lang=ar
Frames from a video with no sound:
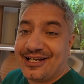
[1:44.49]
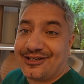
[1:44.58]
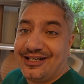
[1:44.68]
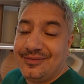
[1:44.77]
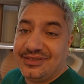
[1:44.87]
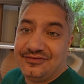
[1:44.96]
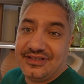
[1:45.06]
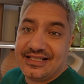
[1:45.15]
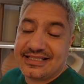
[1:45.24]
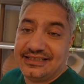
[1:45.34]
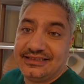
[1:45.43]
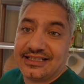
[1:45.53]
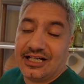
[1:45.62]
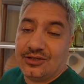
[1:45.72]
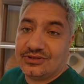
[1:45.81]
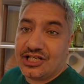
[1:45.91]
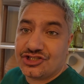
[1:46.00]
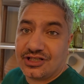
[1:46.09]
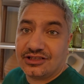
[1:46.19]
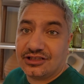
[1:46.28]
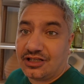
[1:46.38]
قائمه فيز كتيره او
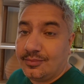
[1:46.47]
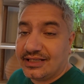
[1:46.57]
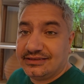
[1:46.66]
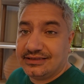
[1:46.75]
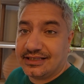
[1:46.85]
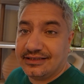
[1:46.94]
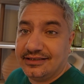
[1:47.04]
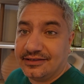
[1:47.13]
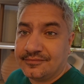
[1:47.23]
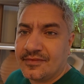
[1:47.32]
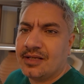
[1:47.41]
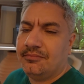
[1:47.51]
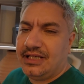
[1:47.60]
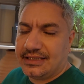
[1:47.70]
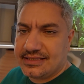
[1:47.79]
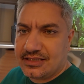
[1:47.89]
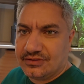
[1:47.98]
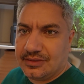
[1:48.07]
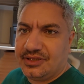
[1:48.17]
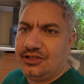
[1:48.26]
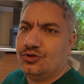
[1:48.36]
تاشيرات اقامه كتيره جدا
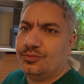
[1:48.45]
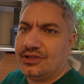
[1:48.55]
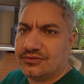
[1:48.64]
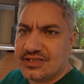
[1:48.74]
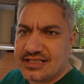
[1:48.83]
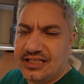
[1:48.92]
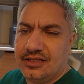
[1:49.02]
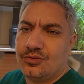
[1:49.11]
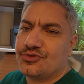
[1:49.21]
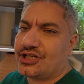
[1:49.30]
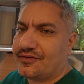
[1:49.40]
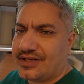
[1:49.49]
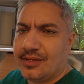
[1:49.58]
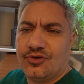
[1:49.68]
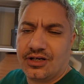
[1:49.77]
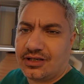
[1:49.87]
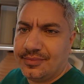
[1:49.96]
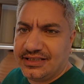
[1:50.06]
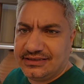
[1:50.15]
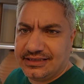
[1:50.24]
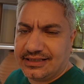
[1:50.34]
189 و190 ومش عارف كام وارقام
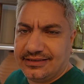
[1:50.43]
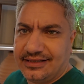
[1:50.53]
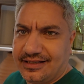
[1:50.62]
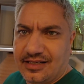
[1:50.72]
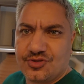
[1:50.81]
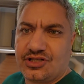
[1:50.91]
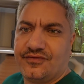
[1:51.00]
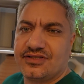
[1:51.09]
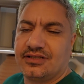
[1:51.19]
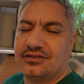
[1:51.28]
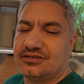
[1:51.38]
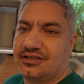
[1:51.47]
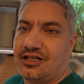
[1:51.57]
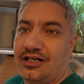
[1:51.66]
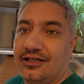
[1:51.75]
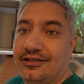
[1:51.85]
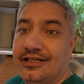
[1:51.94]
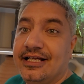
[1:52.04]
كتيره جدا انا مش حافظها الصراحه